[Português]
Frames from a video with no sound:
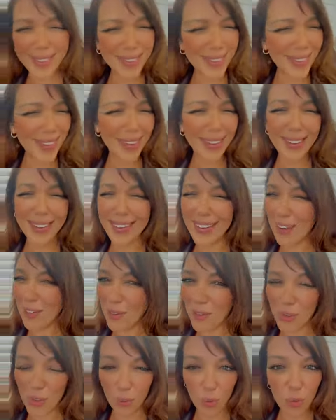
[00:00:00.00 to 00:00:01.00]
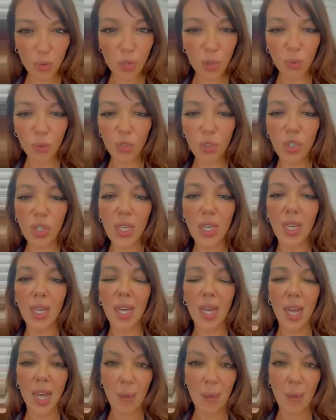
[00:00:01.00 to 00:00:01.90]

desencana, continue o seu dia.